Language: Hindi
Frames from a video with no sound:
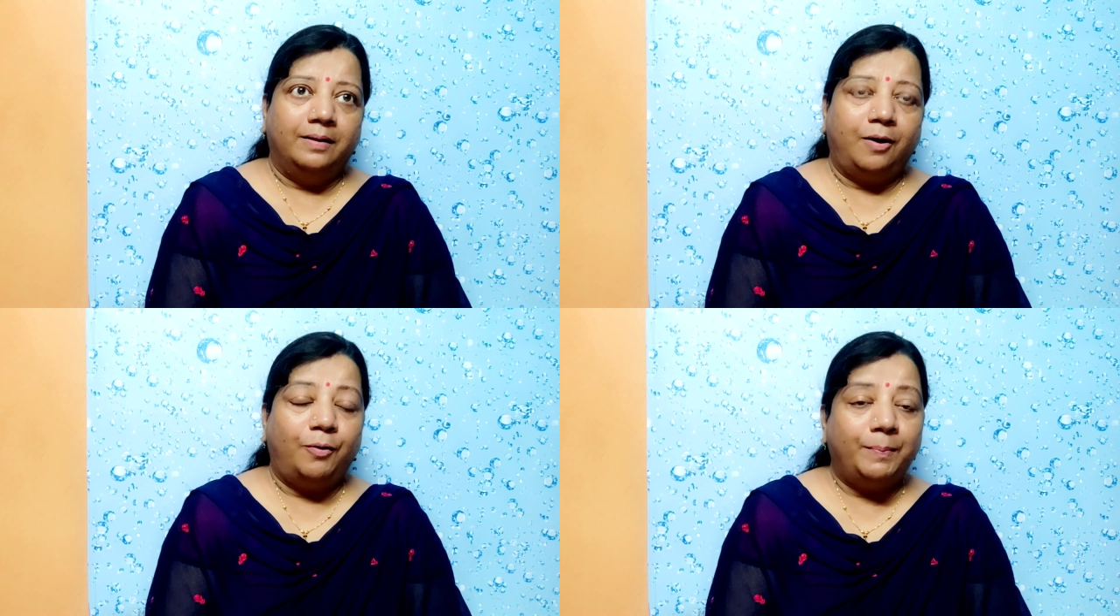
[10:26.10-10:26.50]

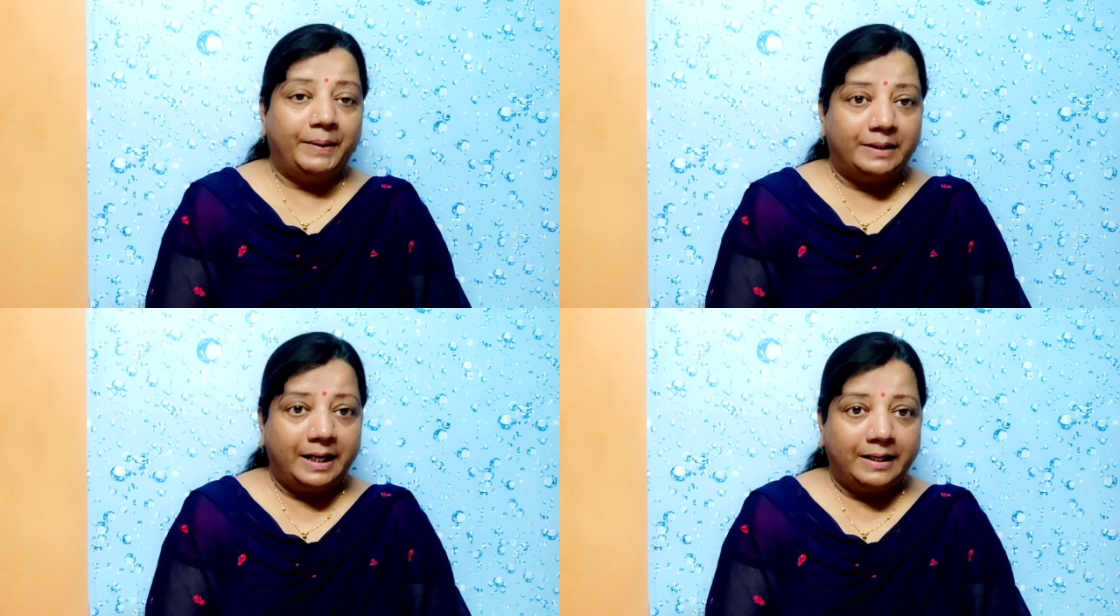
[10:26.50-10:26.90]
और भी
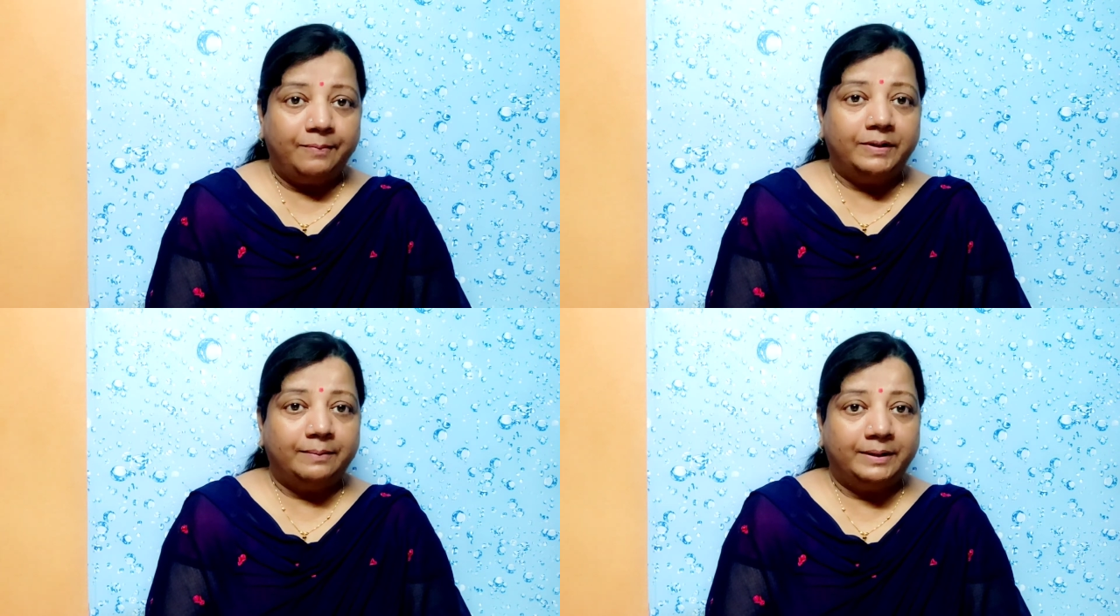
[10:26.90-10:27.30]
पता है कि
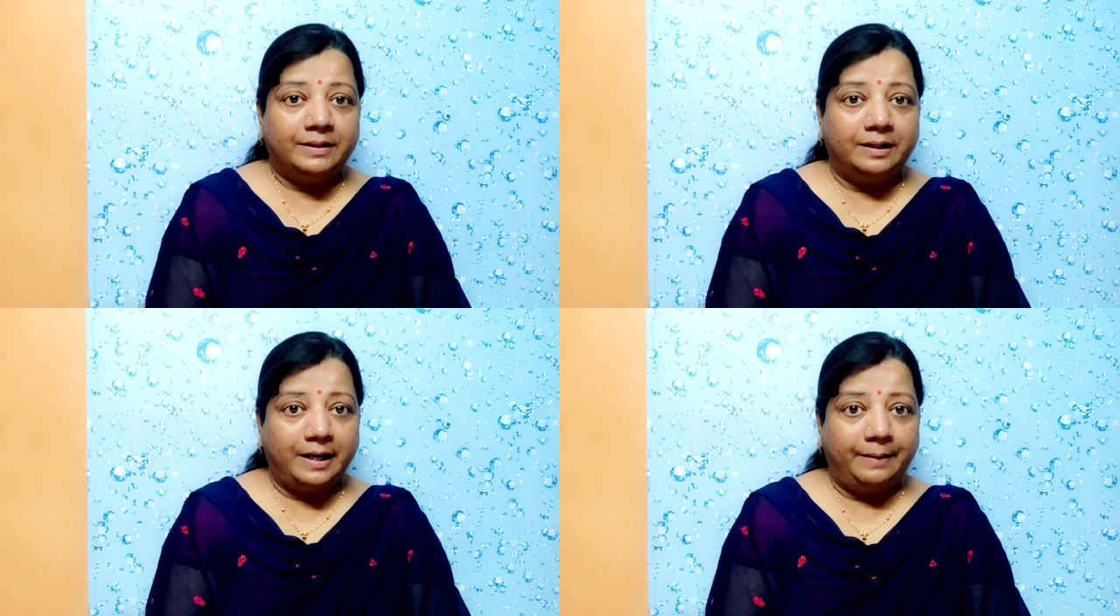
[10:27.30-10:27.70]
अभी तबीयत
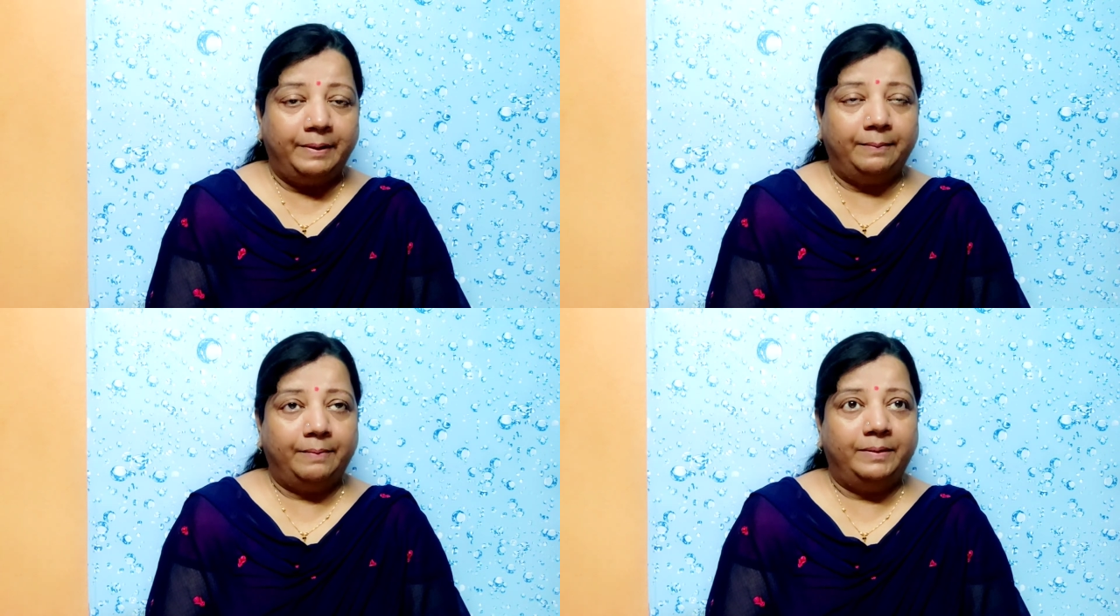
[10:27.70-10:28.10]
खराब
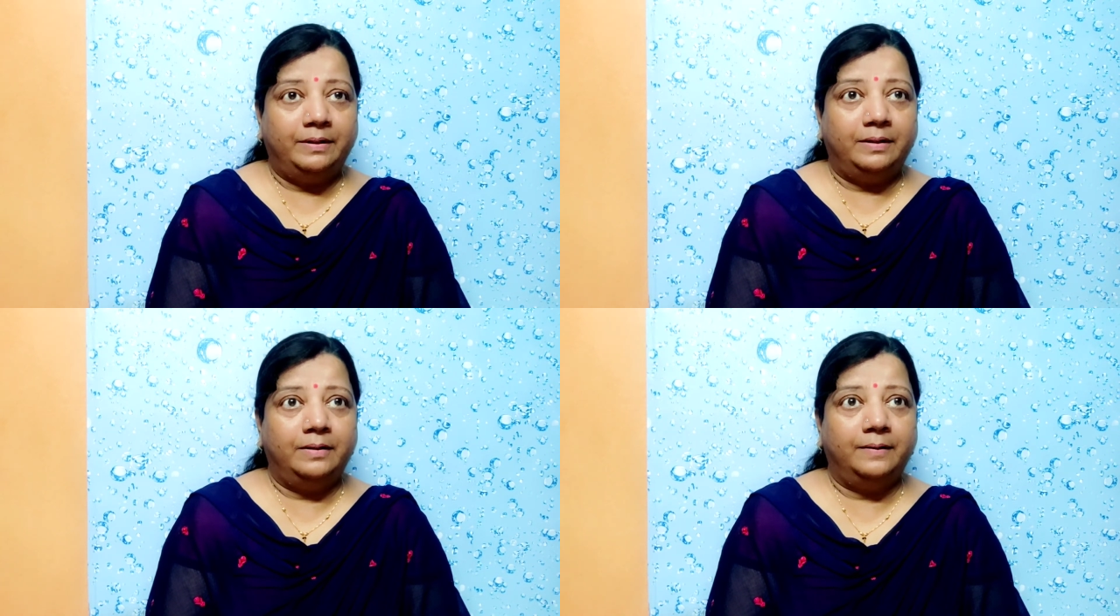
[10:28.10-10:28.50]
है मम्मी
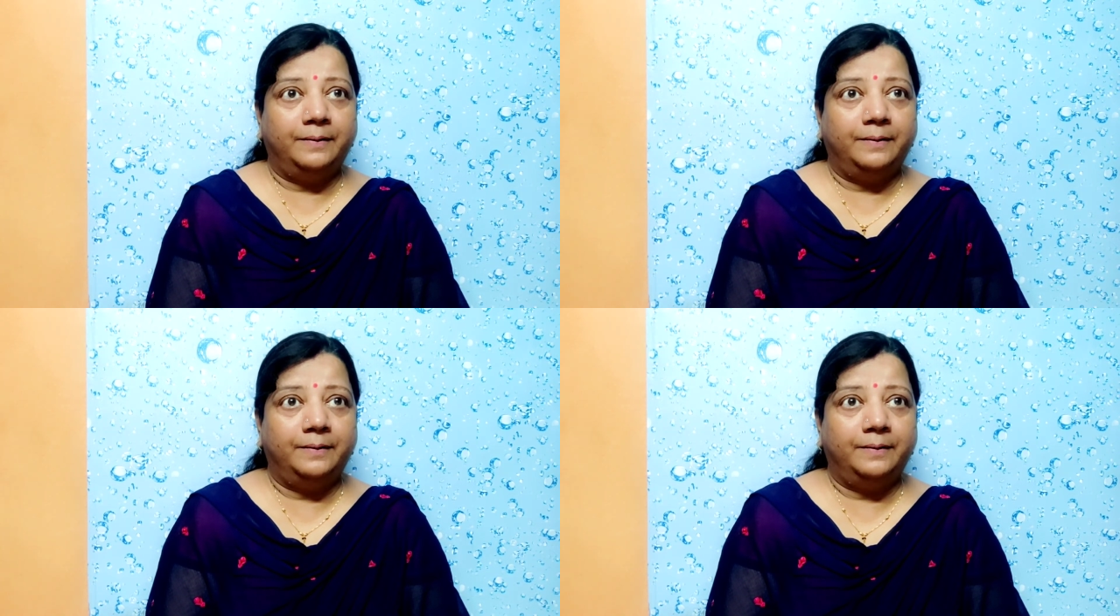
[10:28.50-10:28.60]
की